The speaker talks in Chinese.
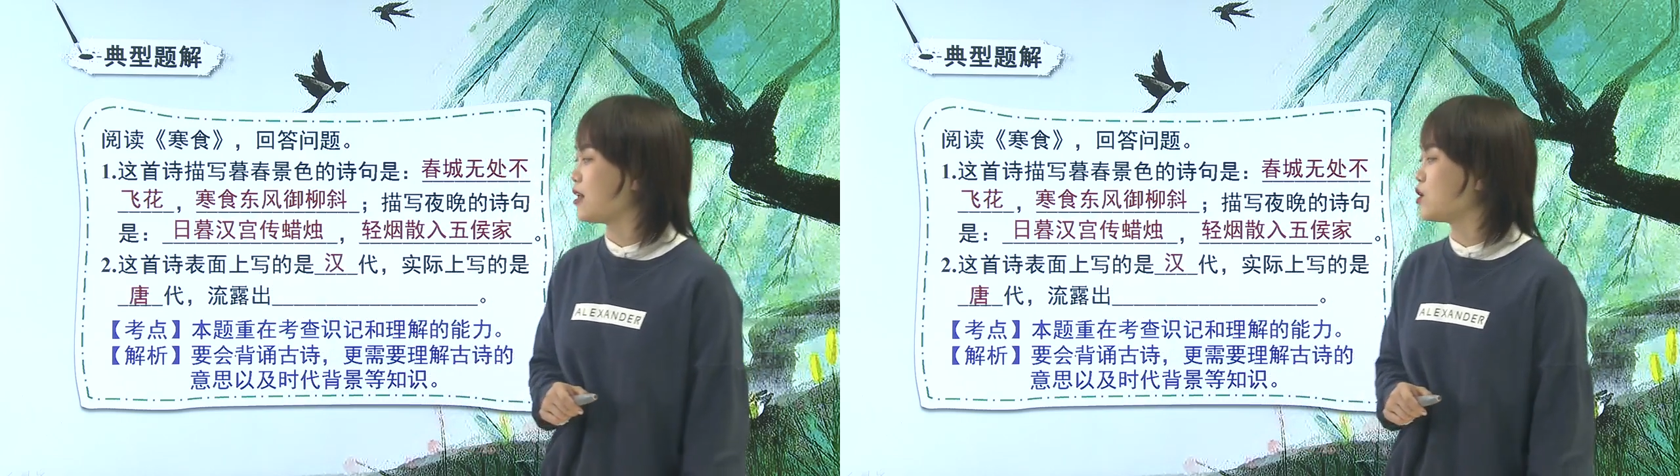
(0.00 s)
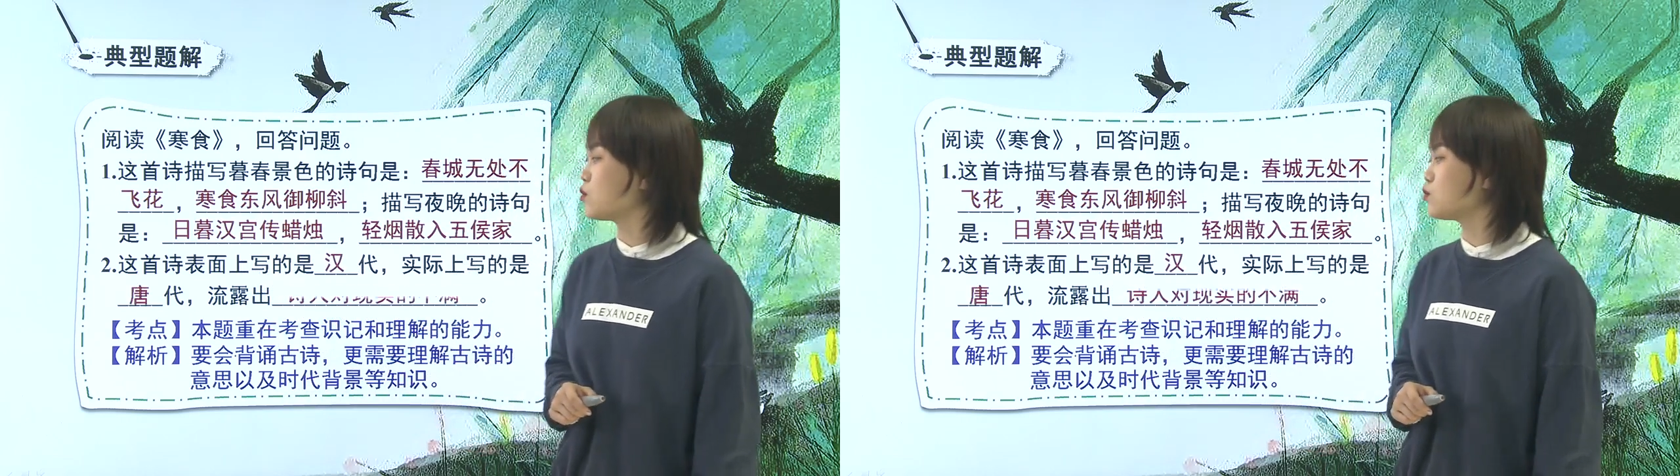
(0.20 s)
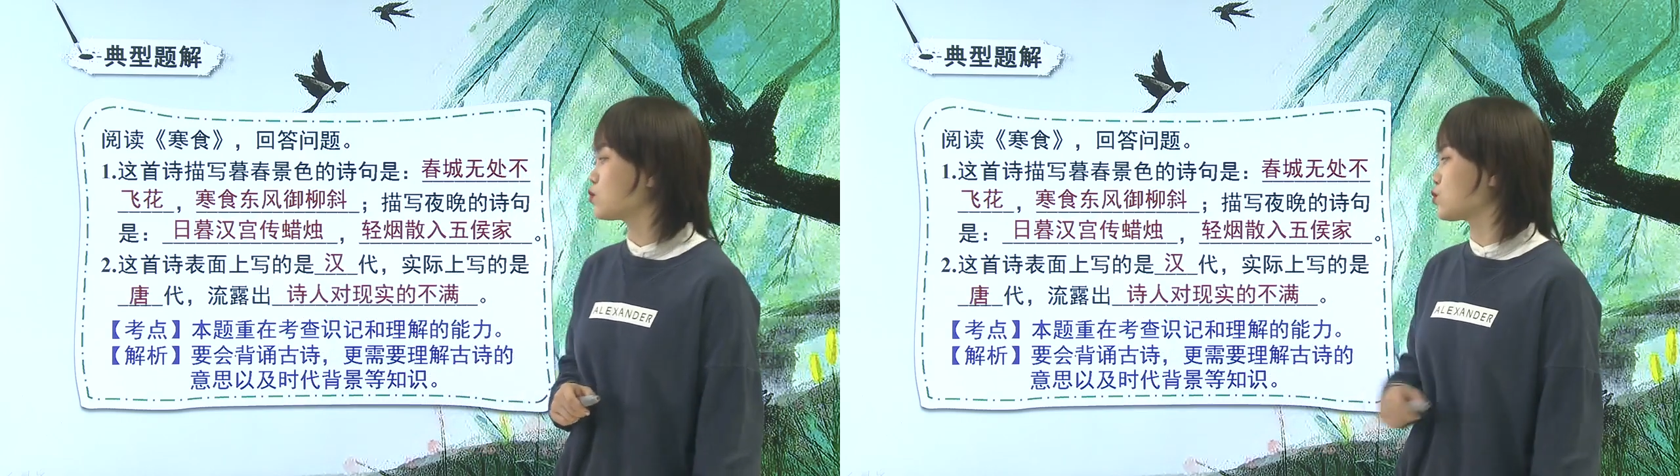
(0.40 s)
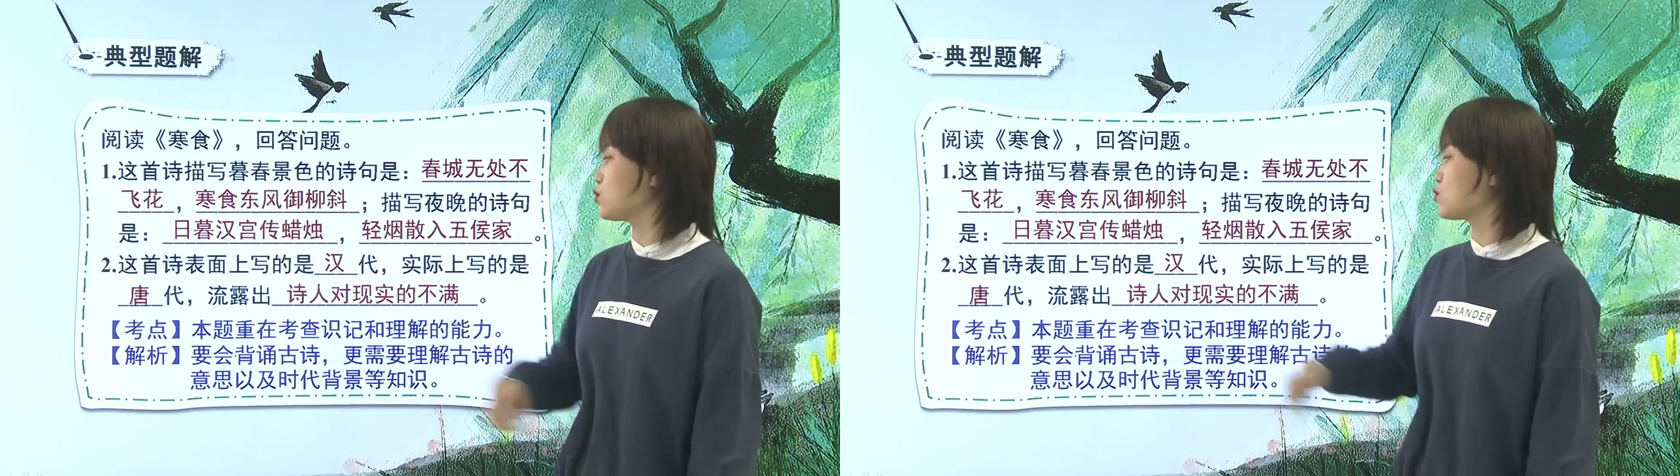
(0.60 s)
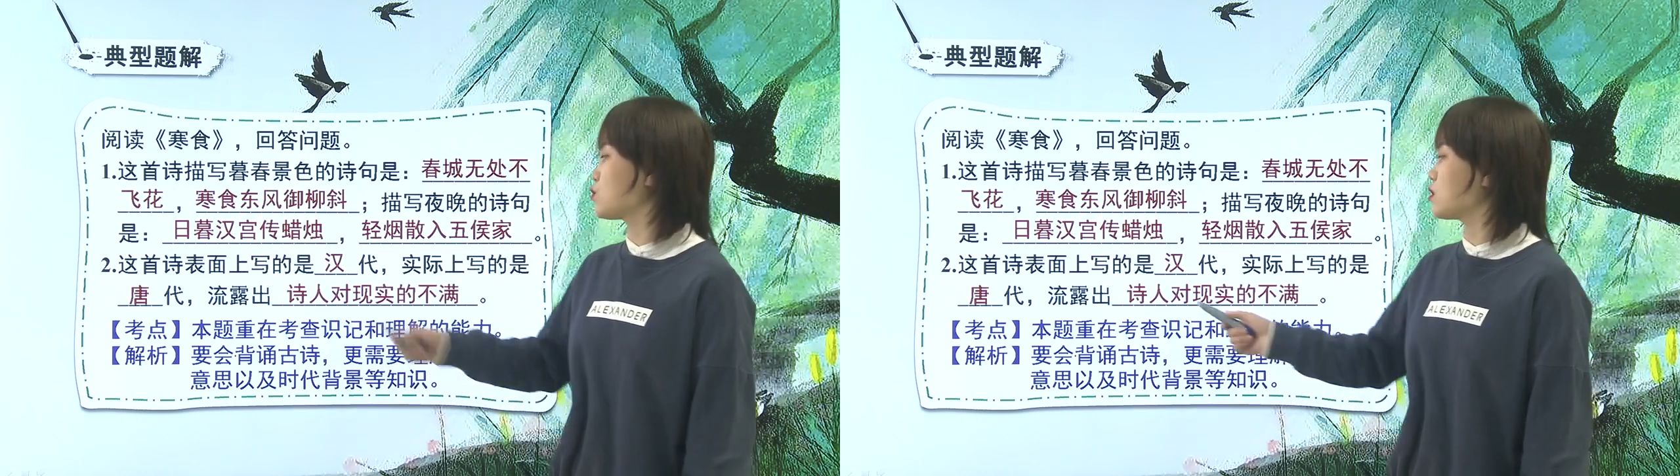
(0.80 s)
流露
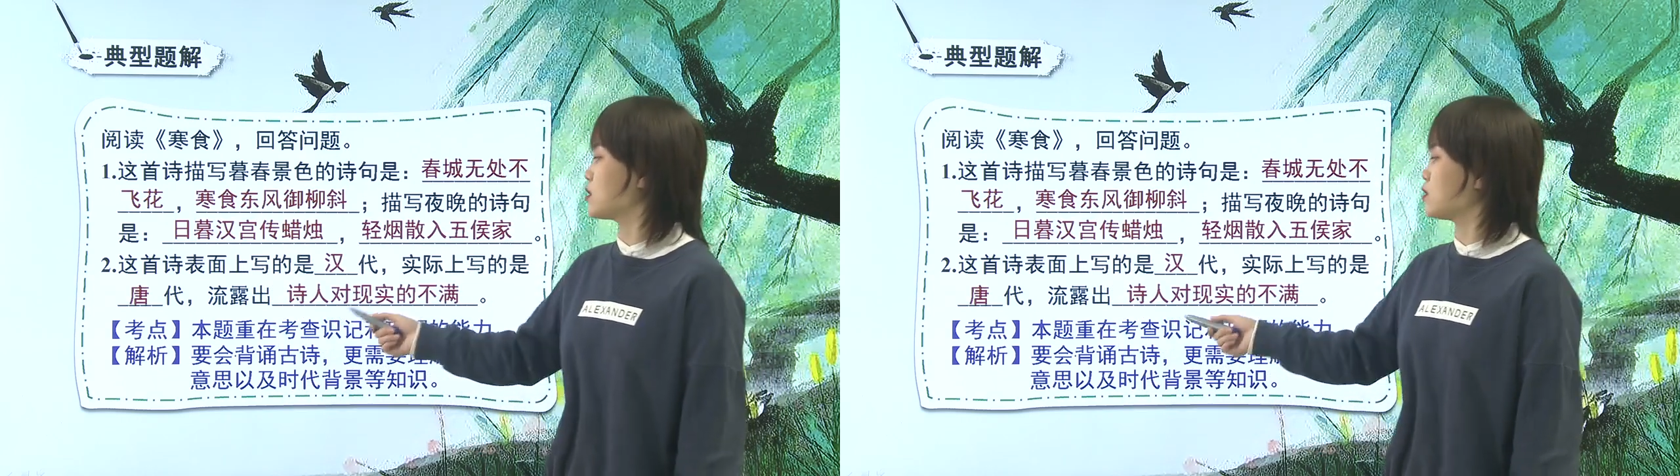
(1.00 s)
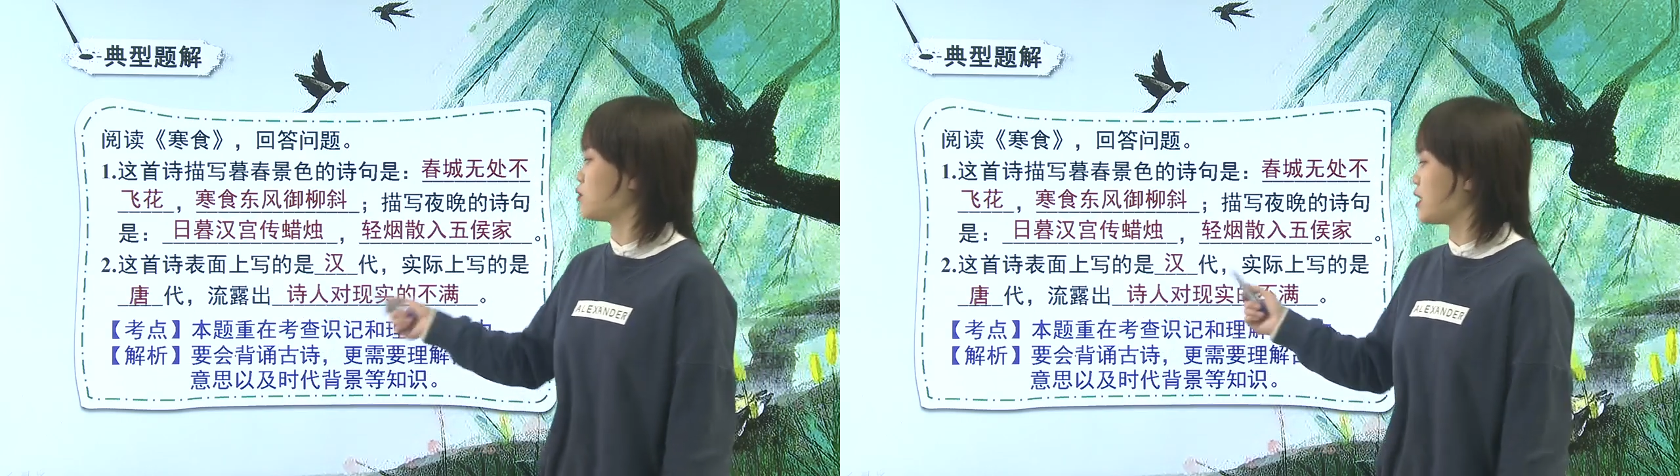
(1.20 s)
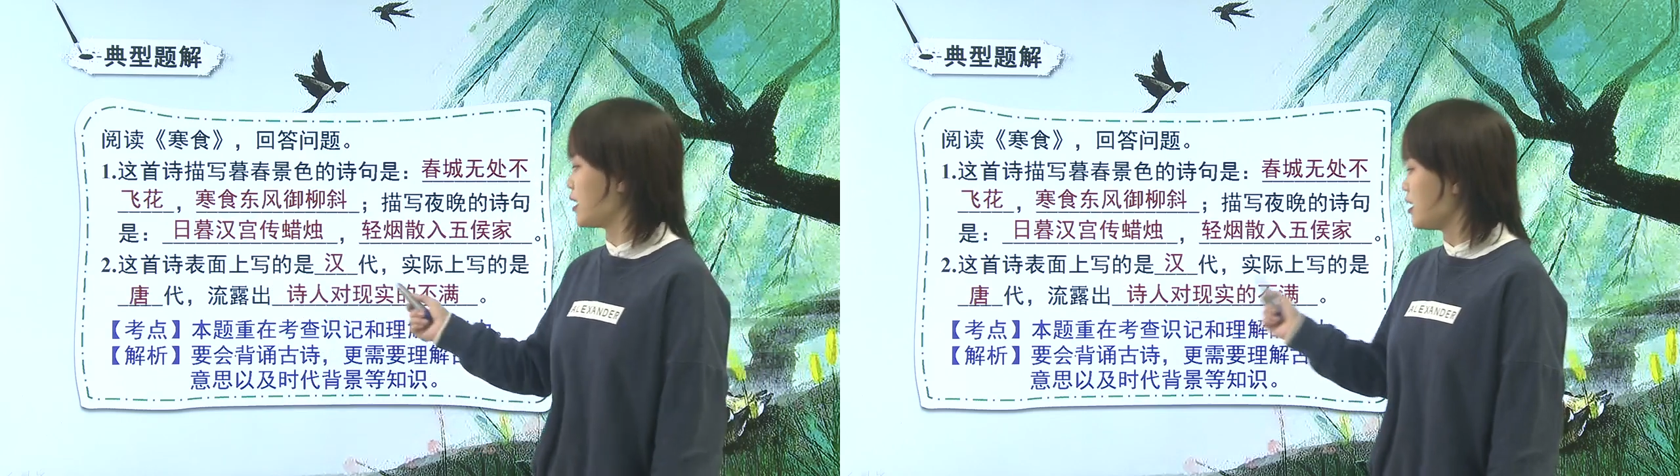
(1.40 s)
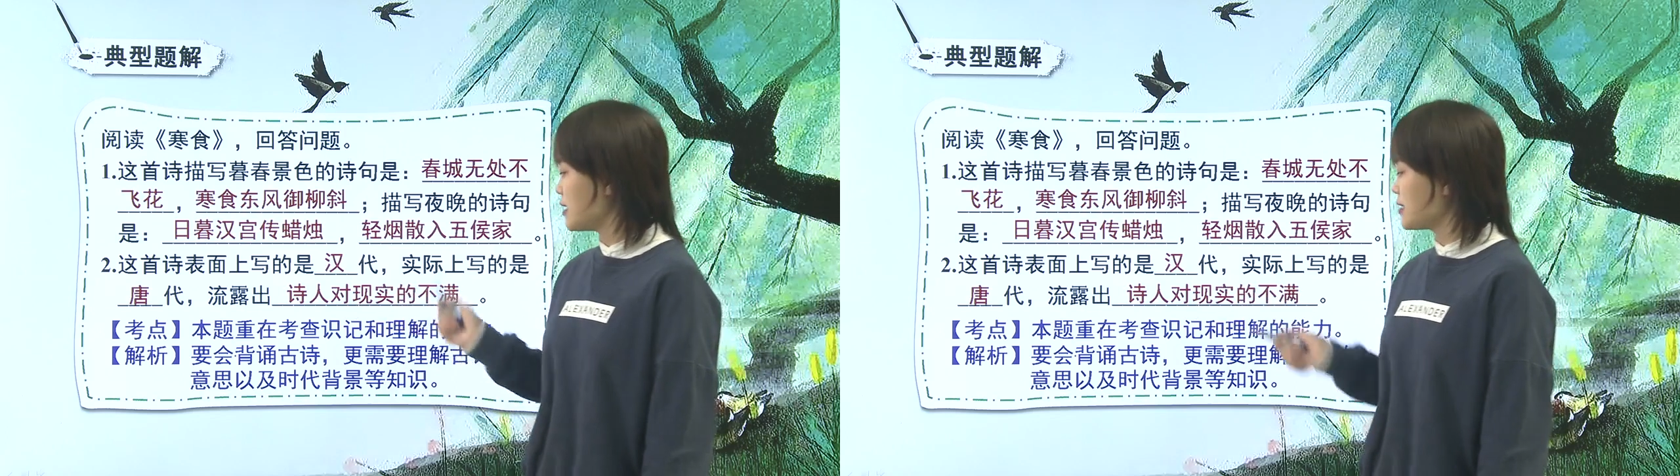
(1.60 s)
出作者对